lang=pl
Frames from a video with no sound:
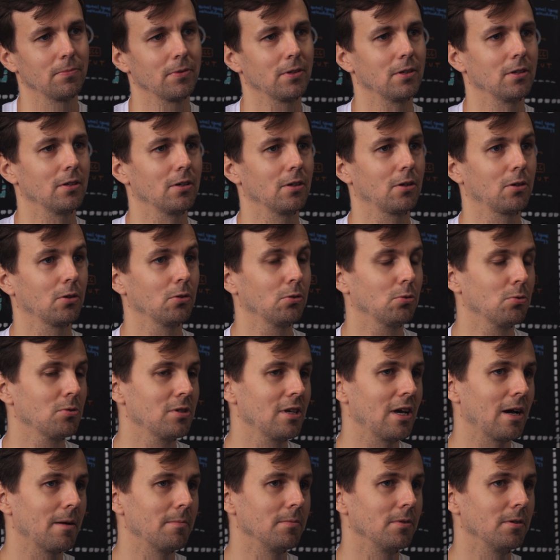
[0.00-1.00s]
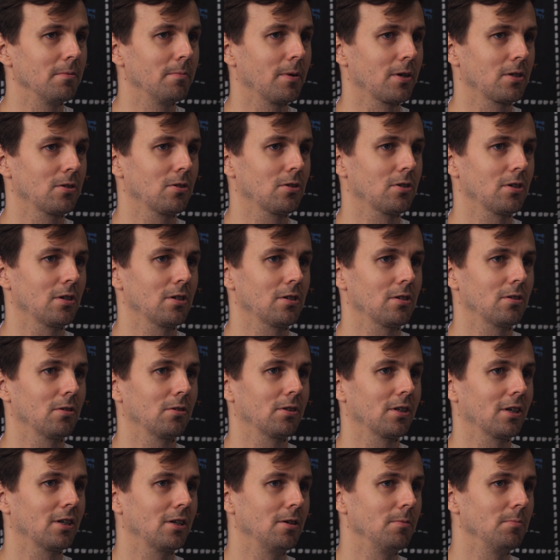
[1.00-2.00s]
e, kontuzjami, bardzo często
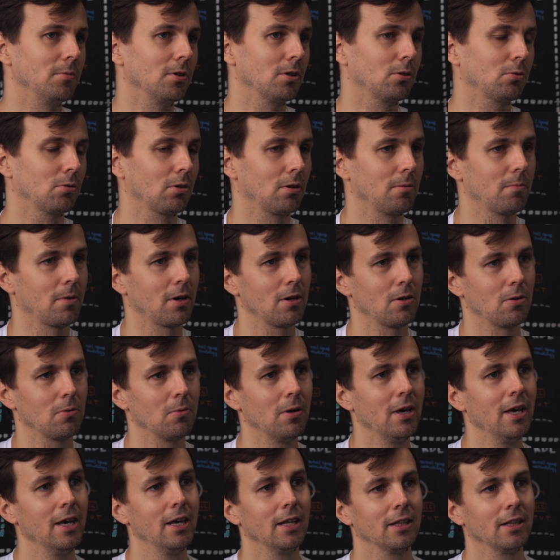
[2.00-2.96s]
takimi, które mają